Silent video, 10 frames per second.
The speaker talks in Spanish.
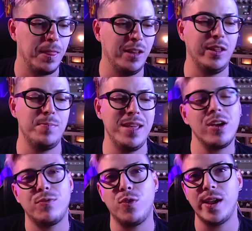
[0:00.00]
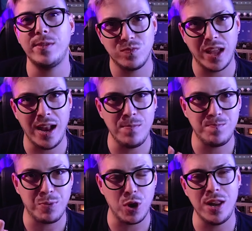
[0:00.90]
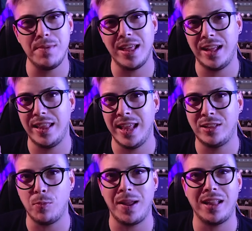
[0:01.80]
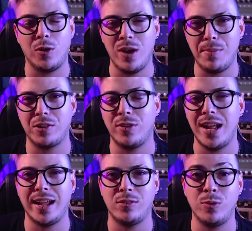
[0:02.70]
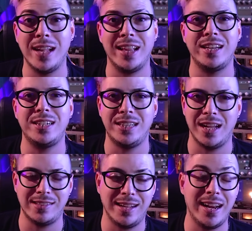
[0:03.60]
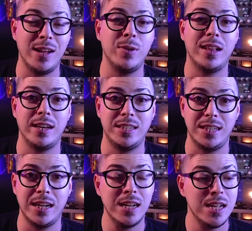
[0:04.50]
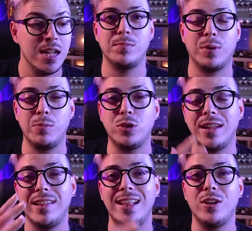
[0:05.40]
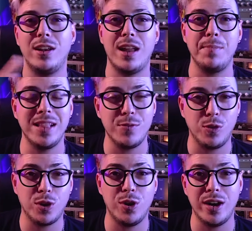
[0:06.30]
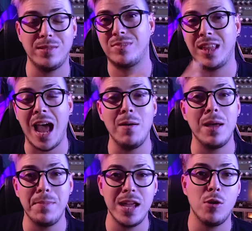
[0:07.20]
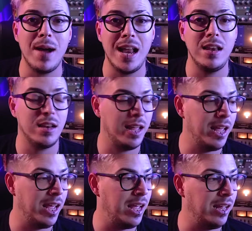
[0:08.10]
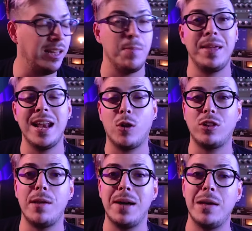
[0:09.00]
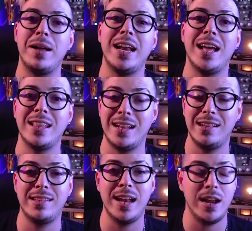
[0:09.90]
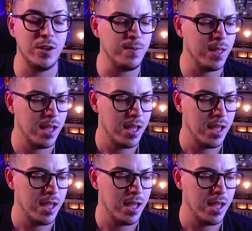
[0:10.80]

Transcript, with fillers: Entonces medio que fue el problema de, toparte con una persona que es una estrellita, que se cree una estrellita. Porque muchas veces dentro del ambiente de folclore te hablan medio mal eh, y te piden las cosas de mala manera desde el escenario.